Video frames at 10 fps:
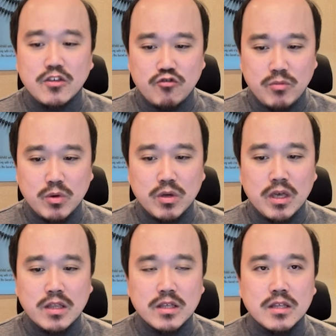
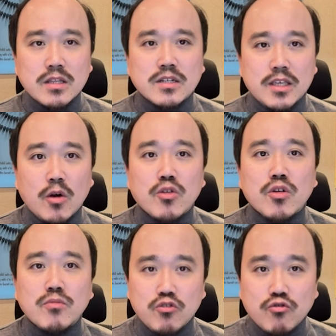유묘기에는 그냥 영
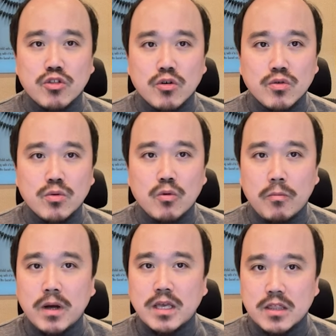점 육 정도를
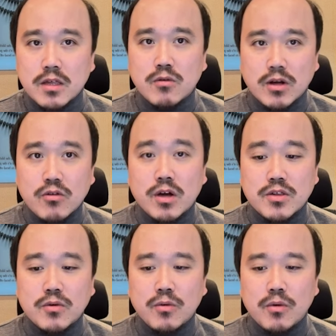곱하기 인자로
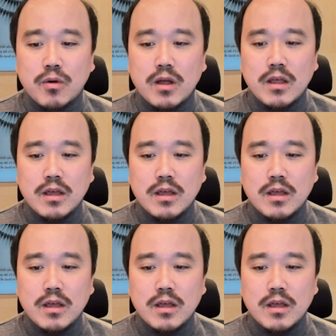가져가시고,